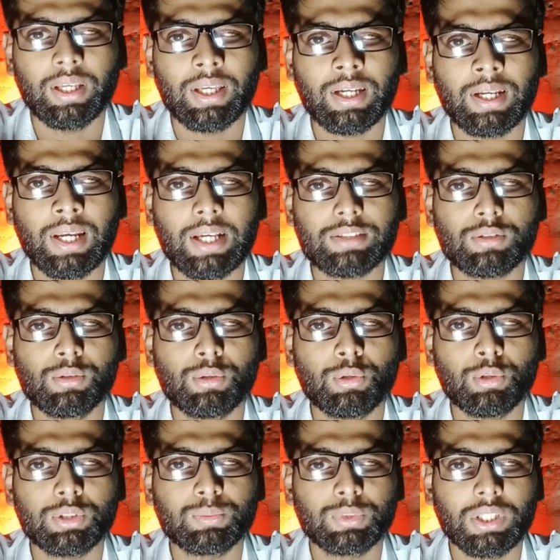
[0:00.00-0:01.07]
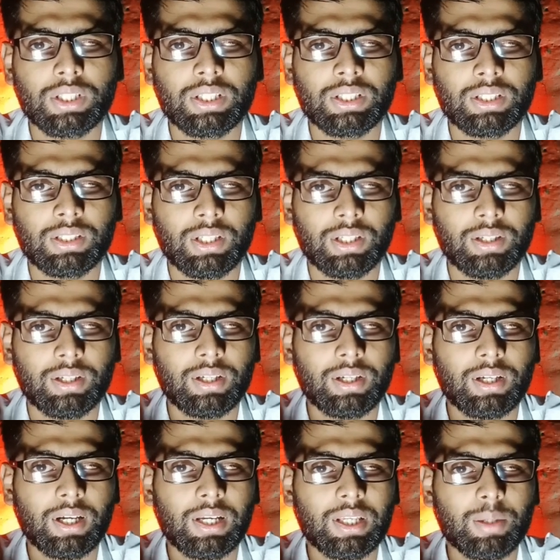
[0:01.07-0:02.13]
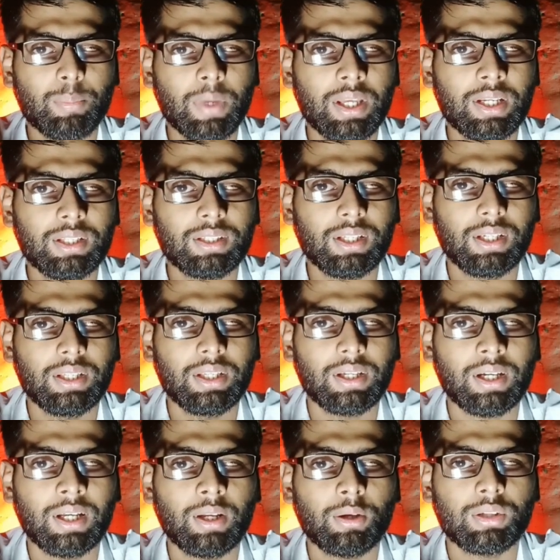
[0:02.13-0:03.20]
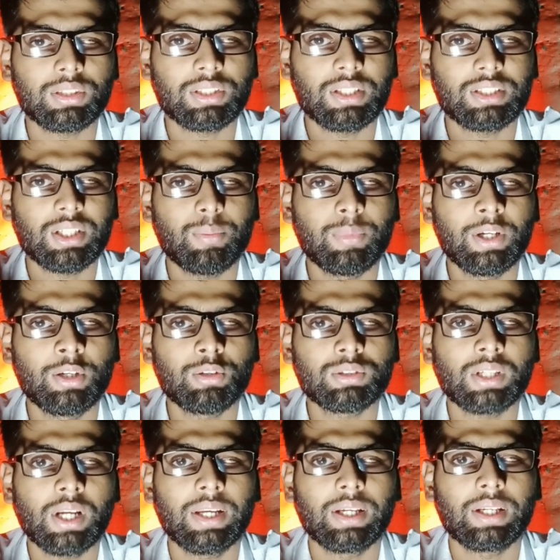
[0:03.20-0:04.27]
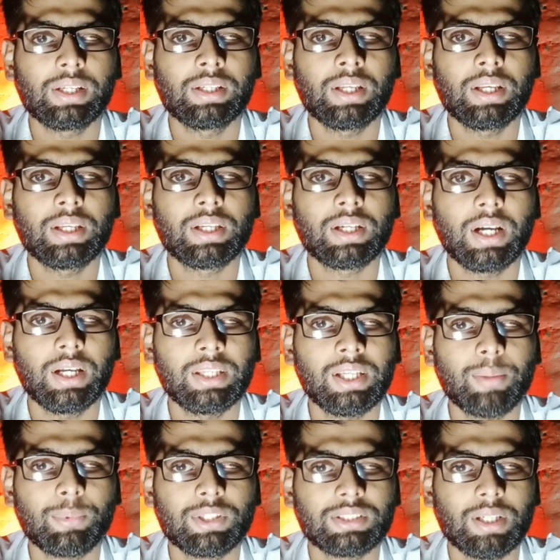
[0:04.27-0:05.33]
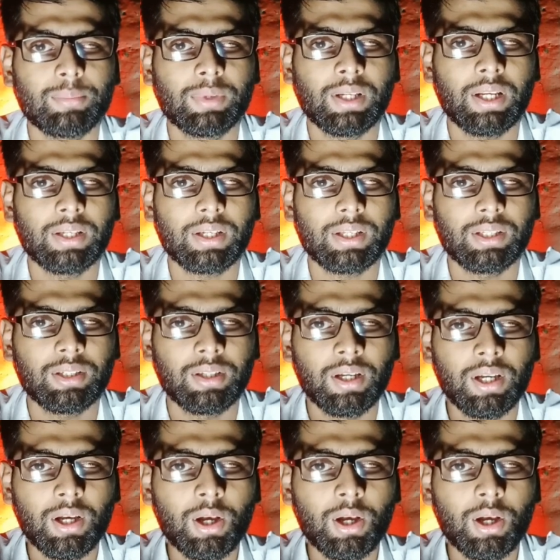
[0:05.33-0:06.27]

एक ग्लास ग्लूकोज मुझे दे देते हैं कल की मेहनत के लिए कल और अच्छे अच्छे वीडियोज़ लाने के लिए नई नई कहानी आपके सामने लाने के लिए